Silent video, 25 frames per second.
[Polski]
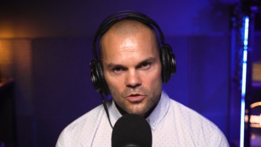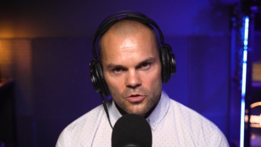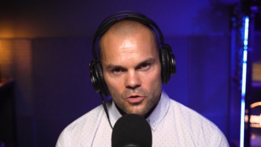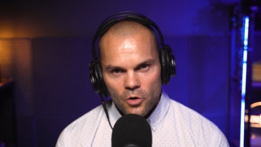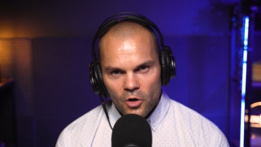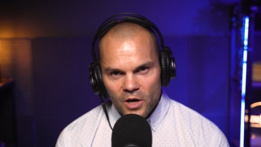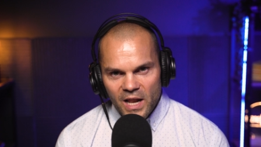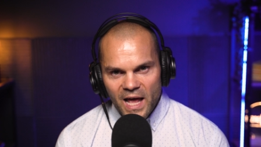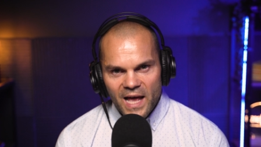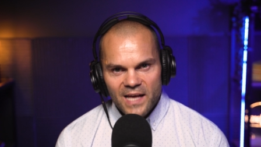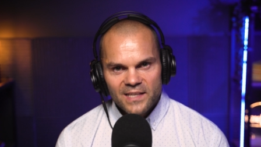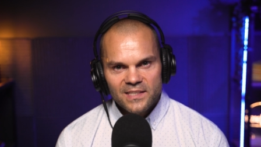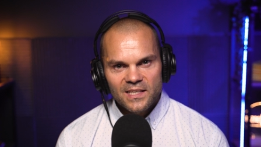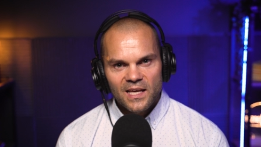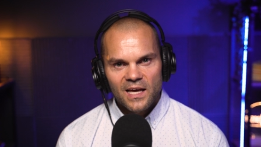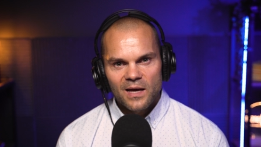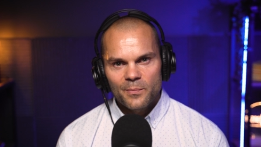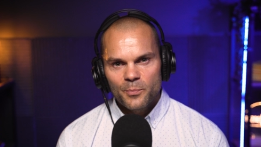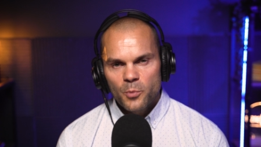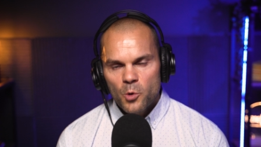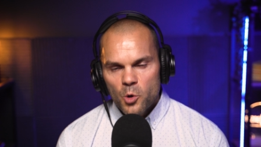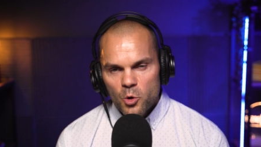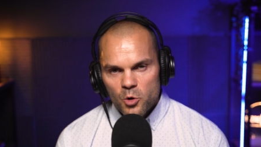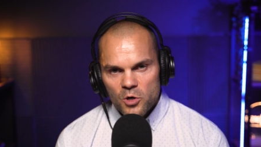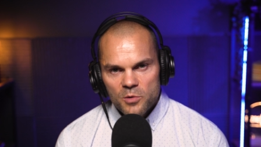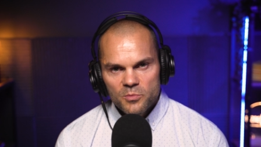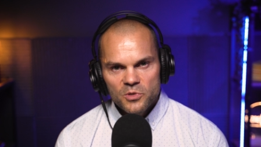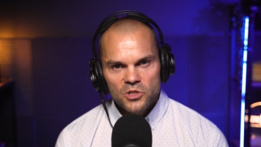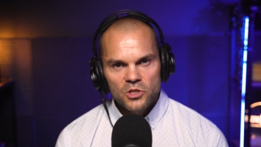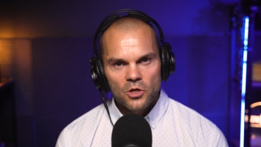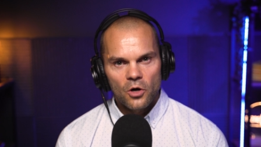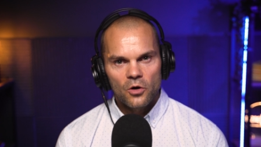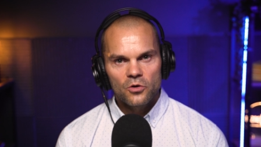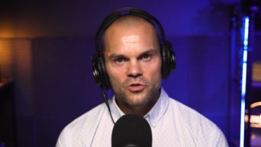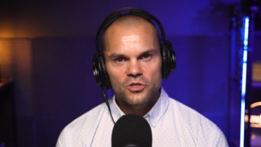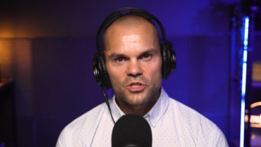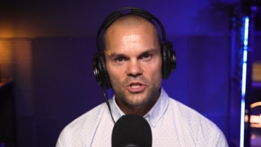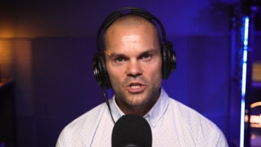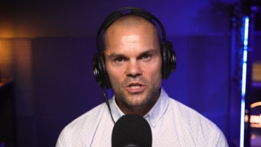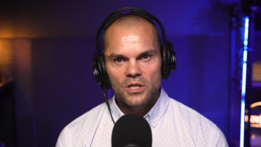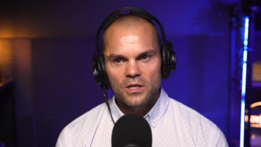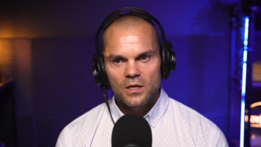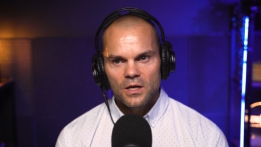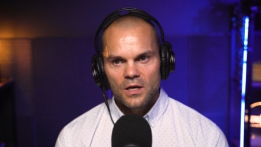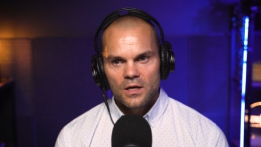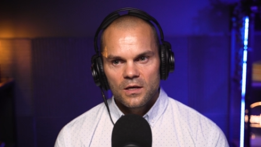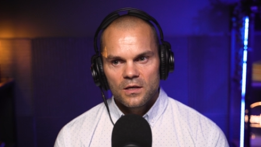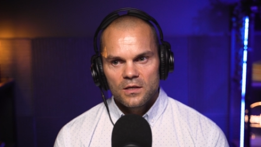y, golenie, puchły mi nogi.